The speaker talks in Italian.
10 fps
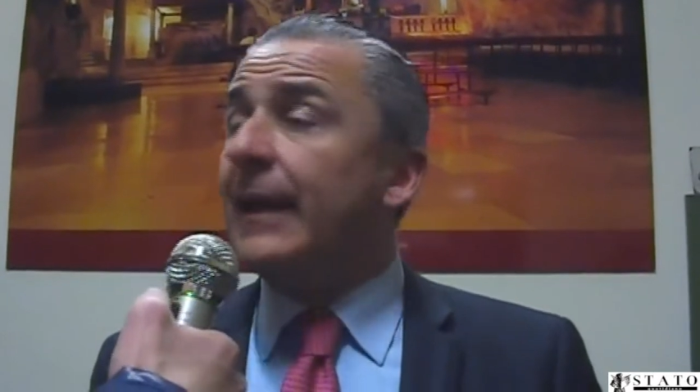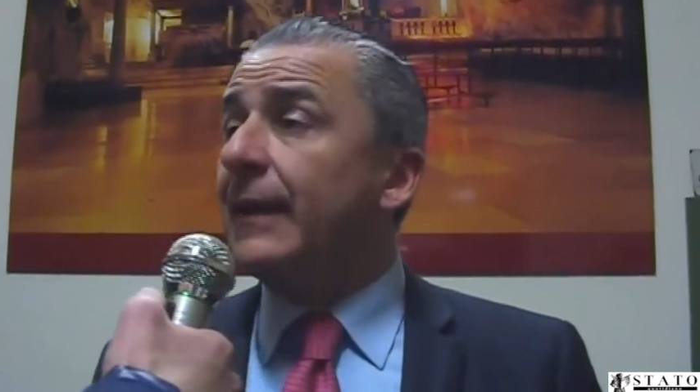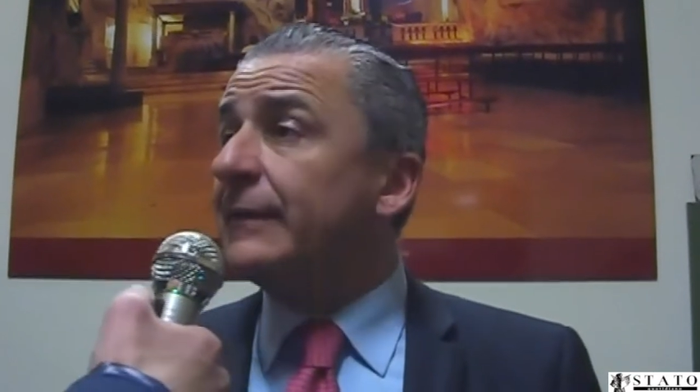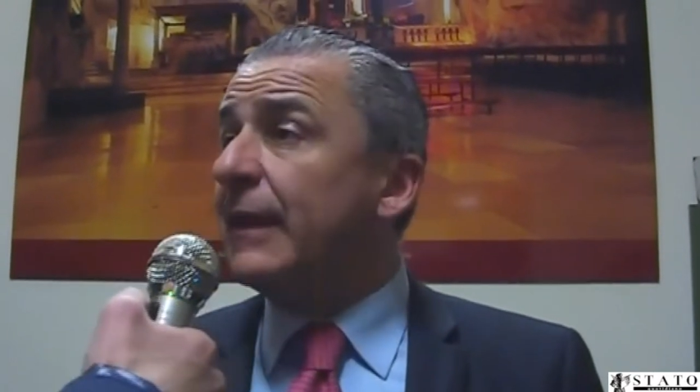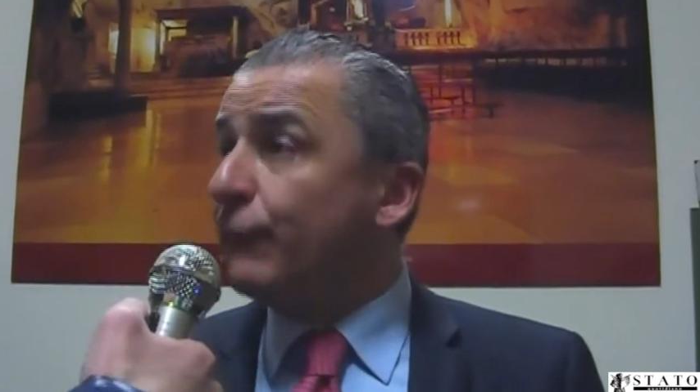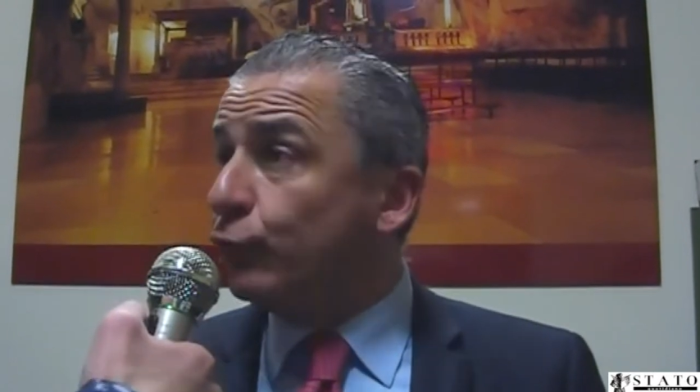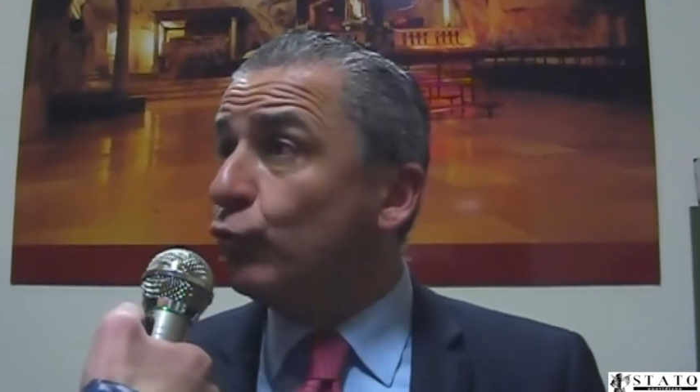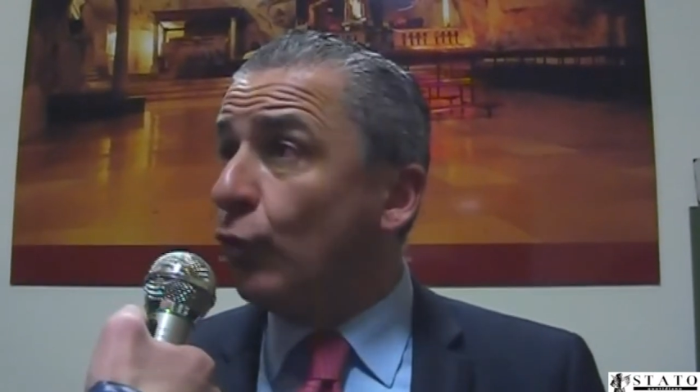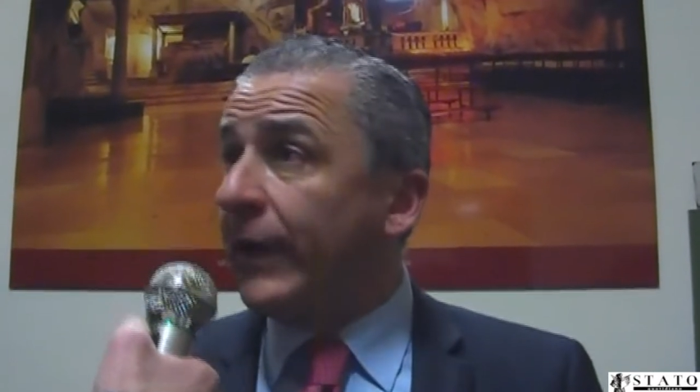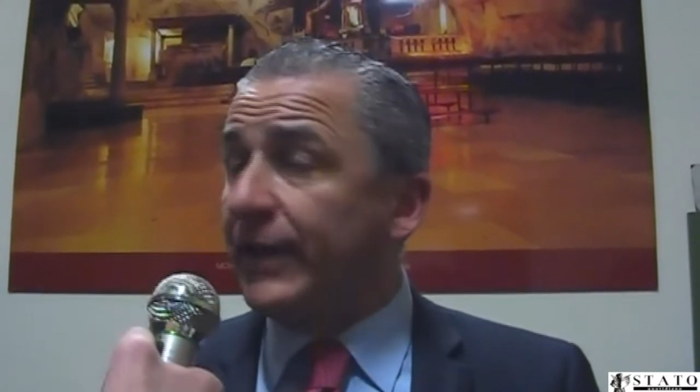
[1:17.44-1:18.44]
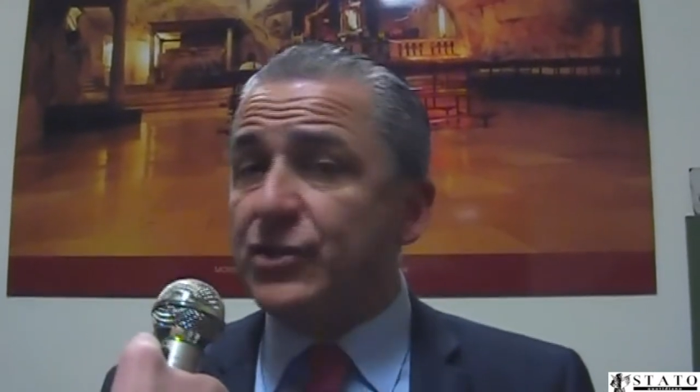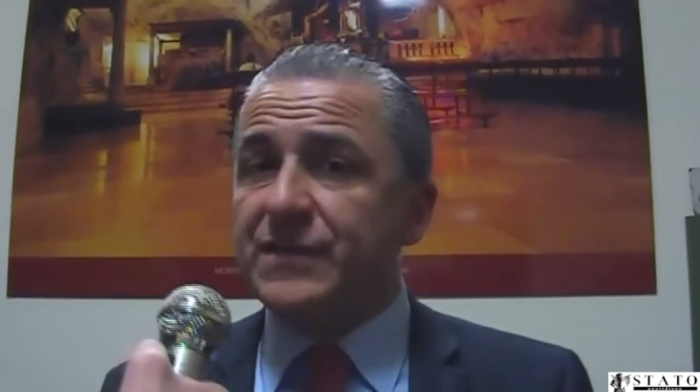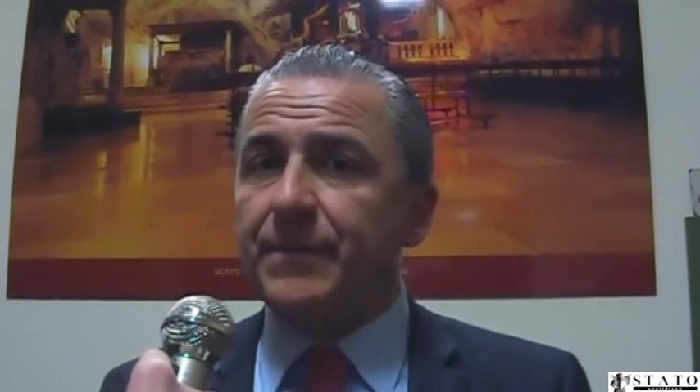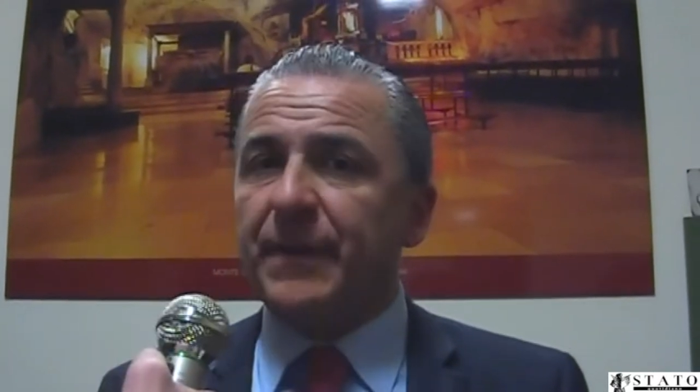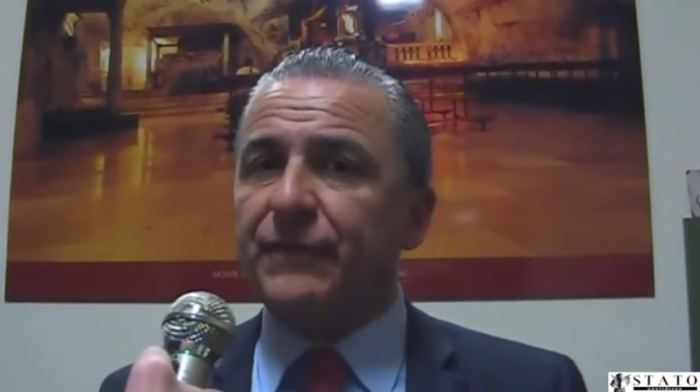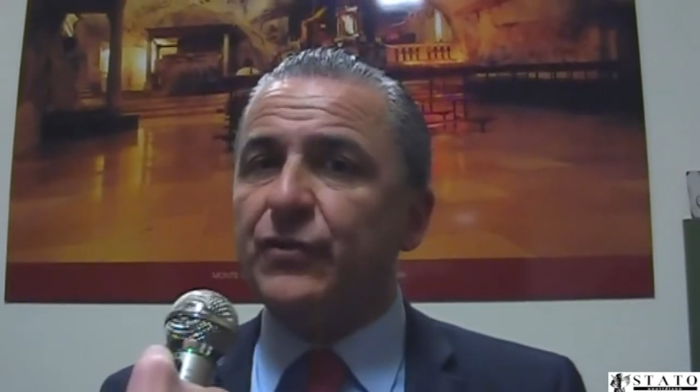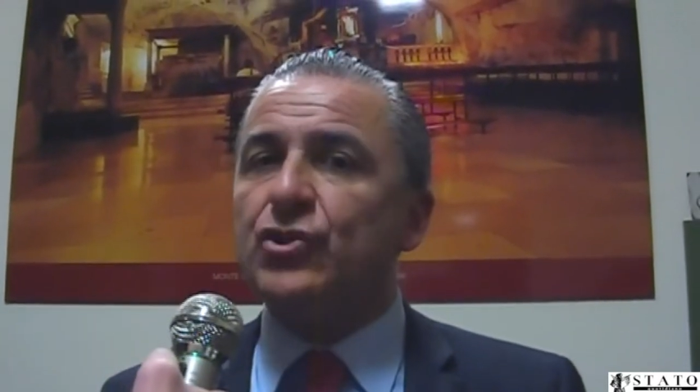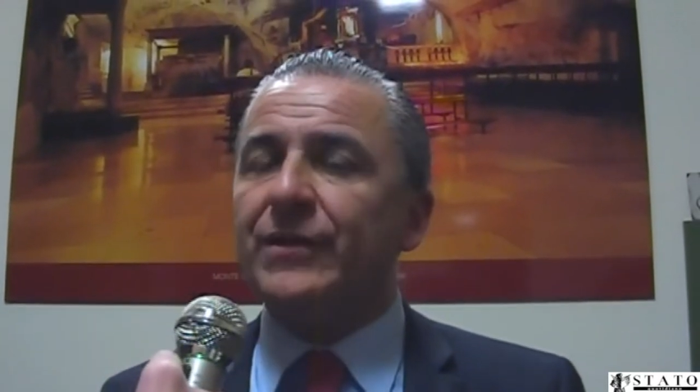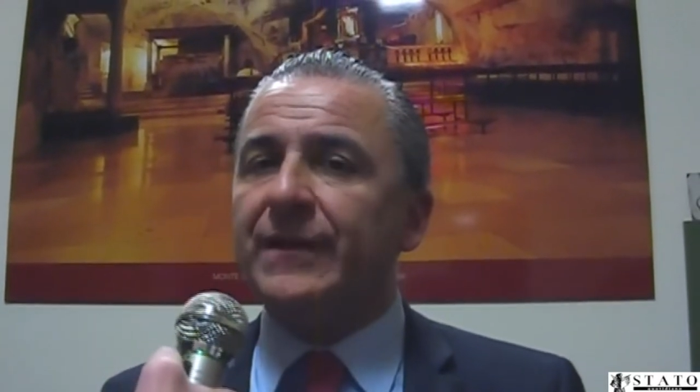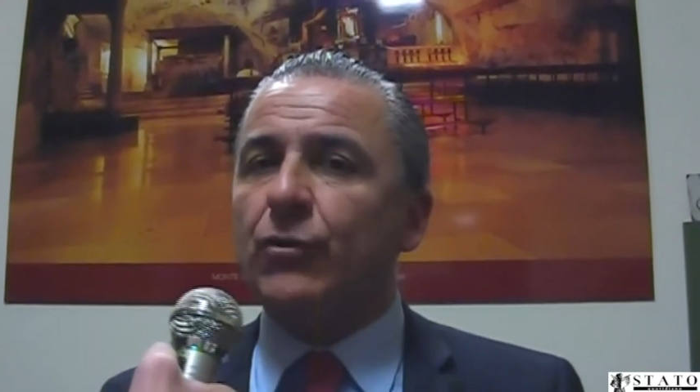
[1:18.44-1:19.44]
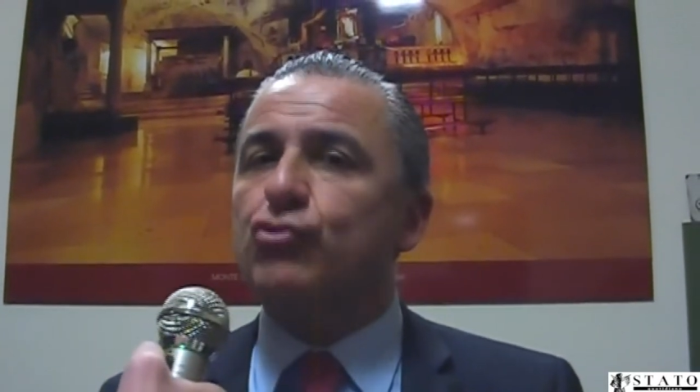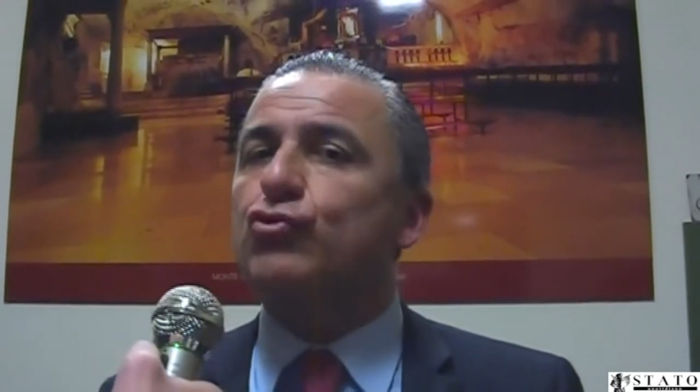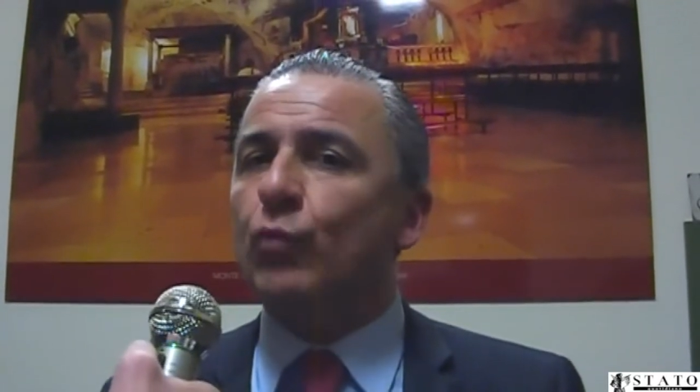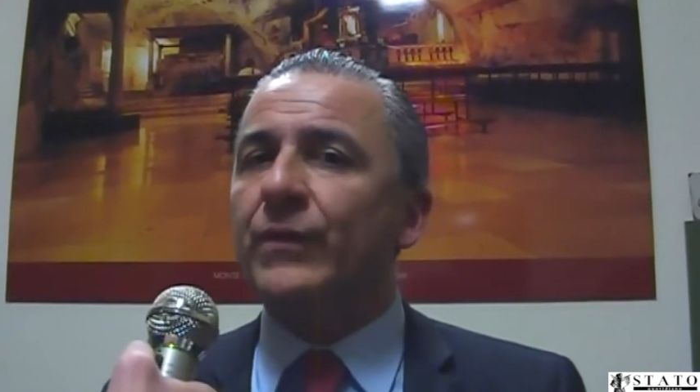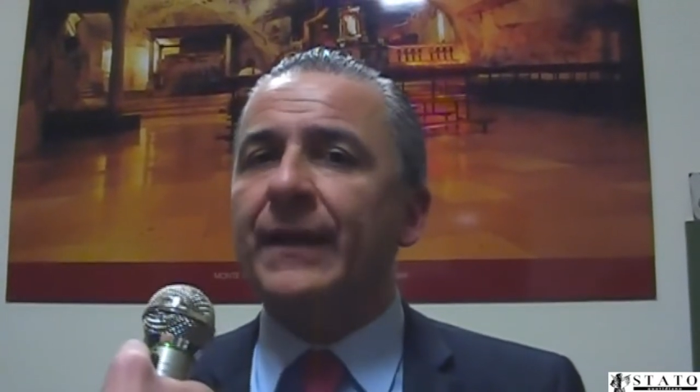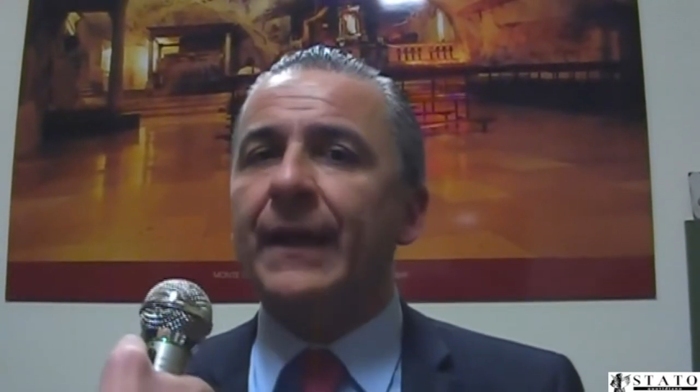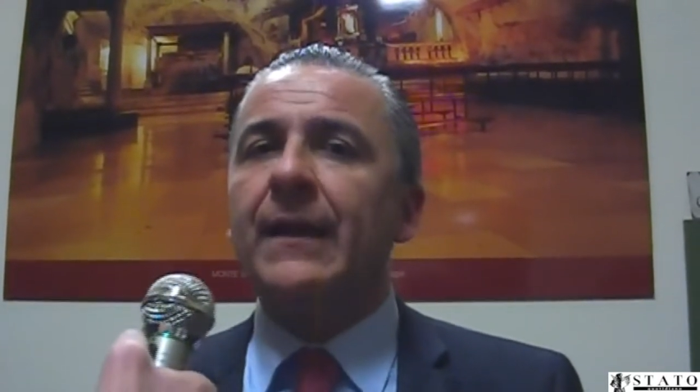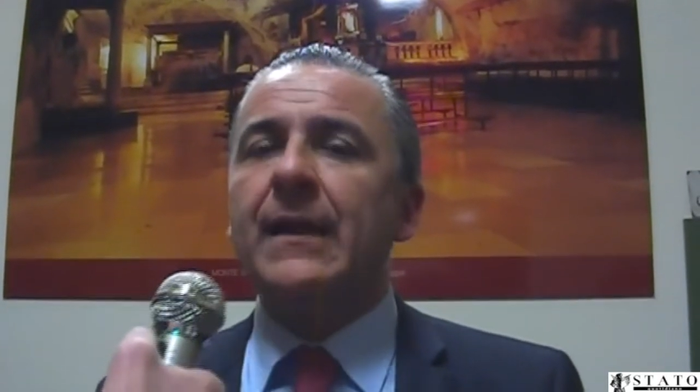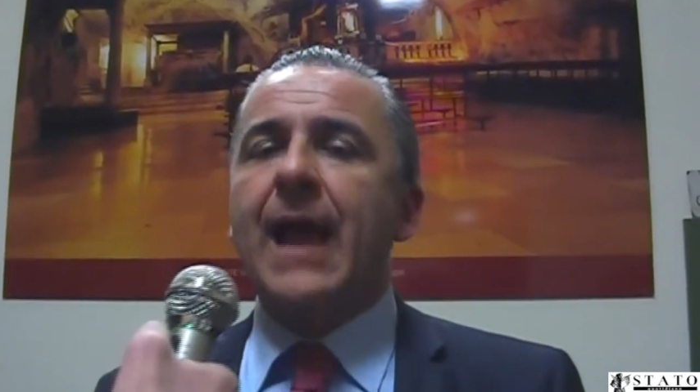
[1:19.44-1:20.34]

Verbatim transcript: del, del, futuro che ci si prefigge di costruire.